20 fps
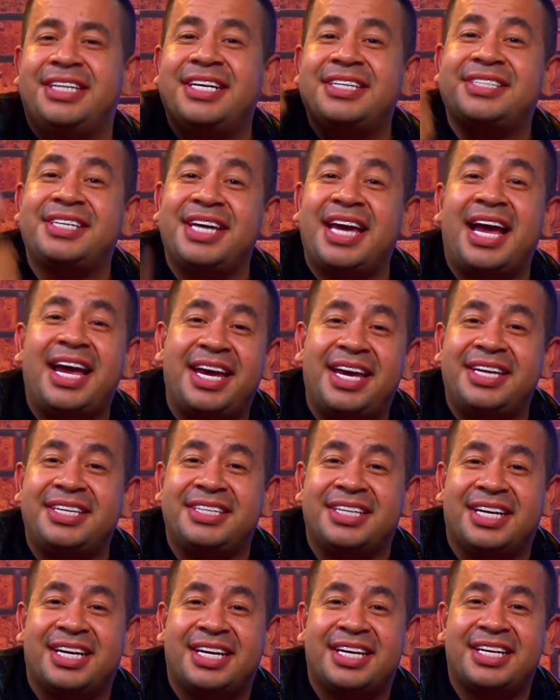decía
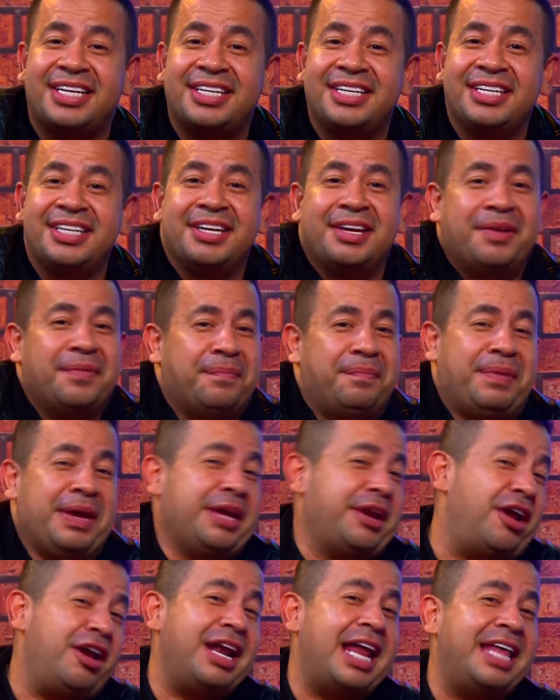ella.
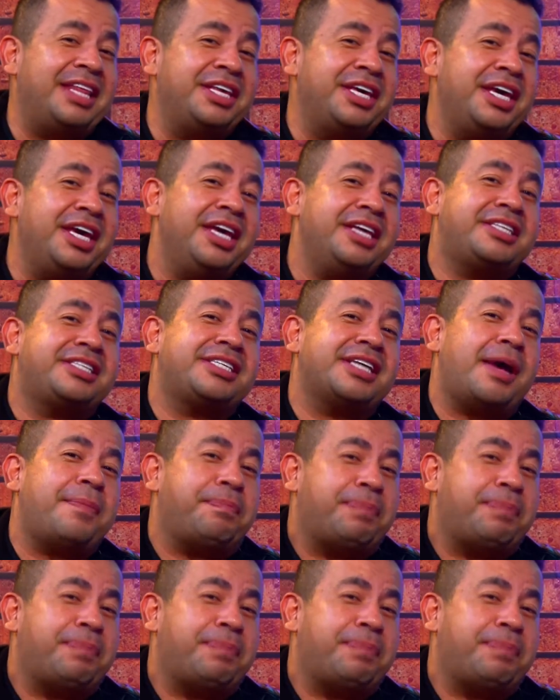Pero la dicha,